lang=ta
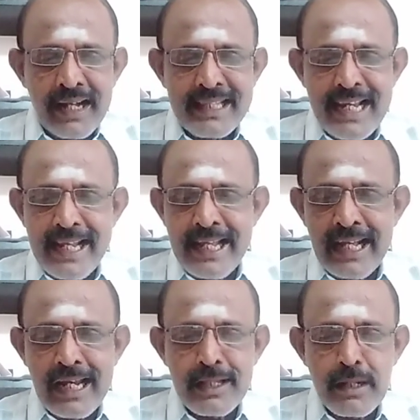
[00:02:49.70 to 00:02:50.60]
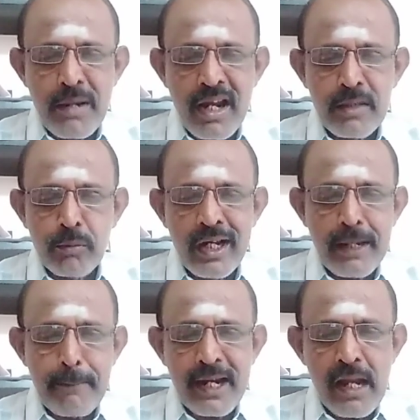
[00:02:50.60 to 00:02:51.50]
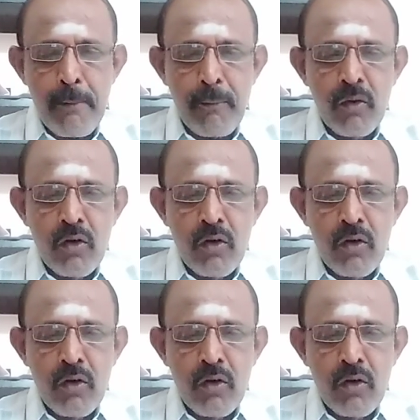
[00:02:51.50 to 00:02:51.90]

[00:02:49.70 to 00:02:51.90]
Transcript: அதிலே நீங்கள் எதிர்பாராத முன்னேற்றம் பெறலாம்